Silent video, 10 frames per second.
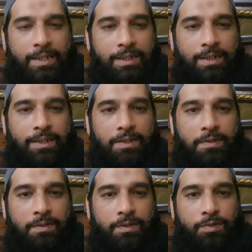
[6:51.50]
बाकी
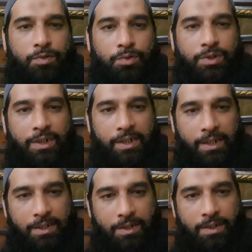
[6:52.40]
जो
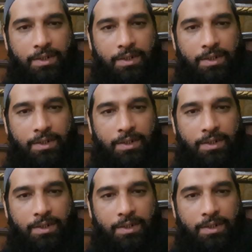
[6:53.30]
दीगर